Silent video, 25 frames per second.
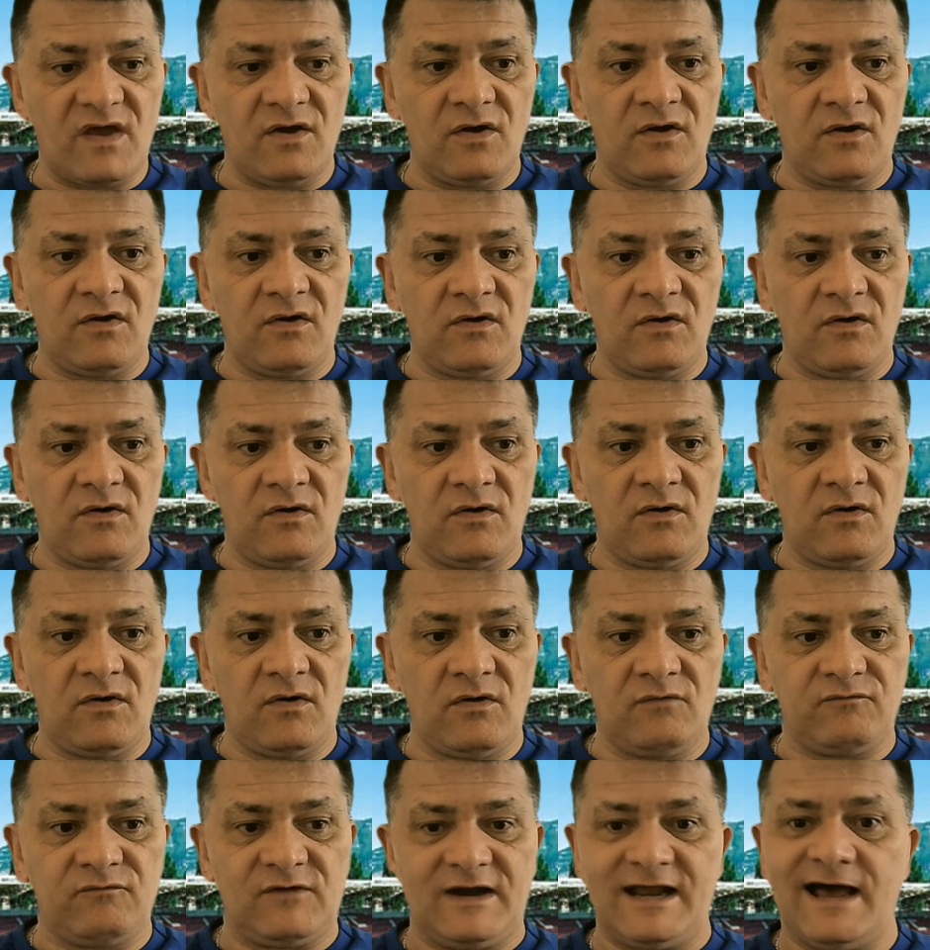
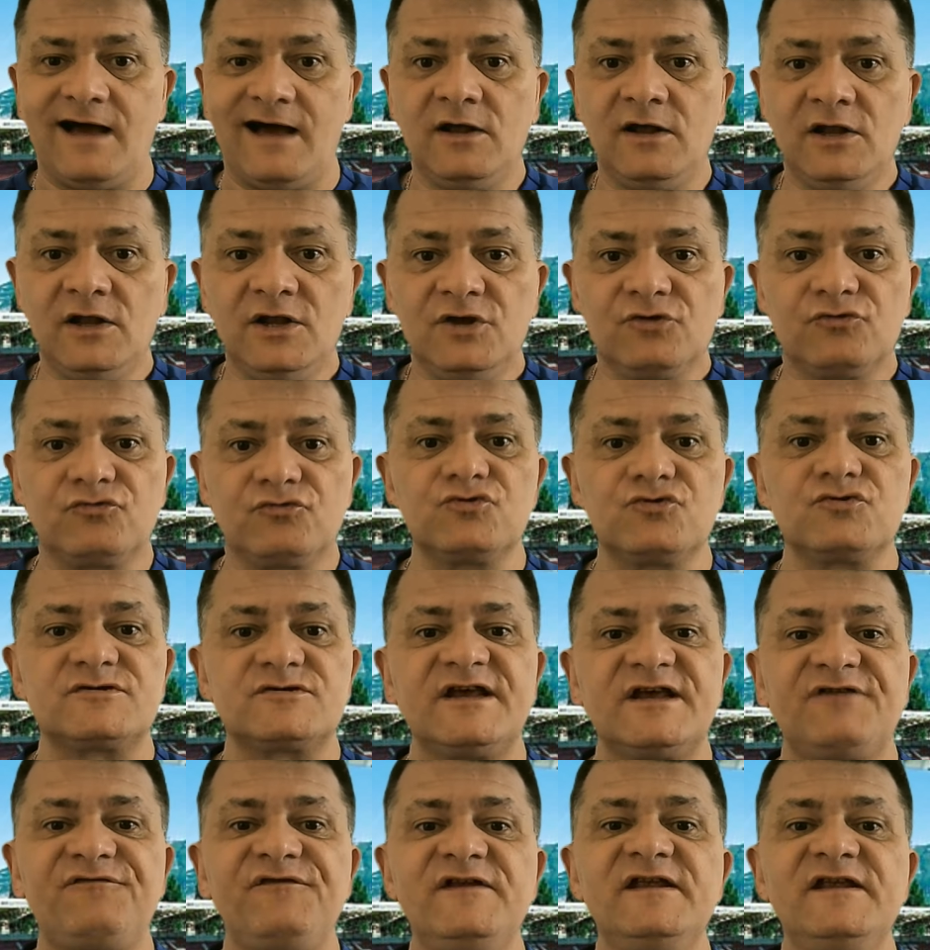voilà,
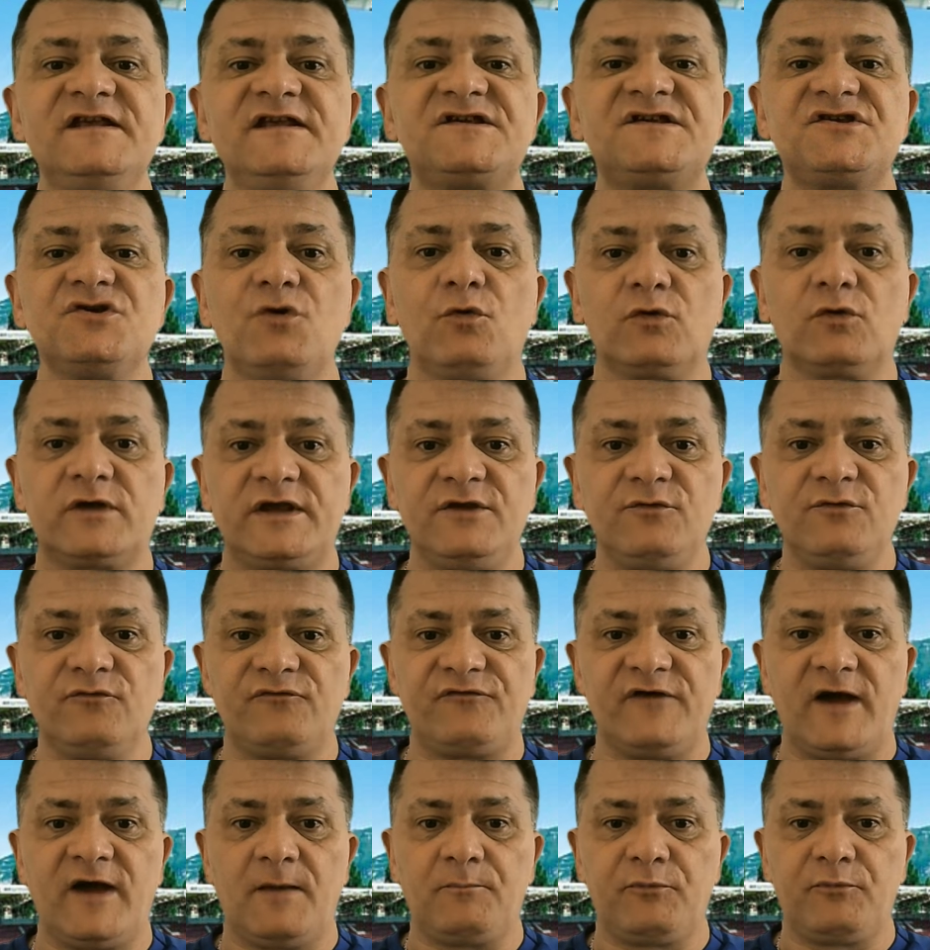toujours cette finition qui nous
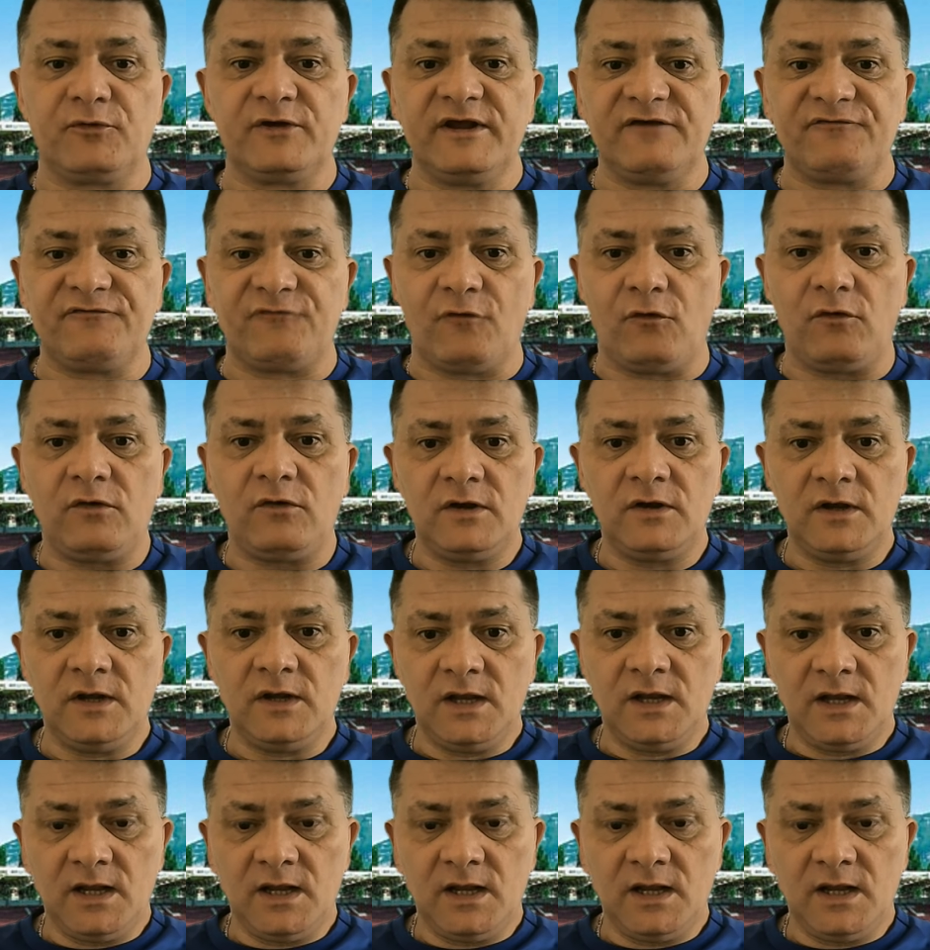fait un peu défaut.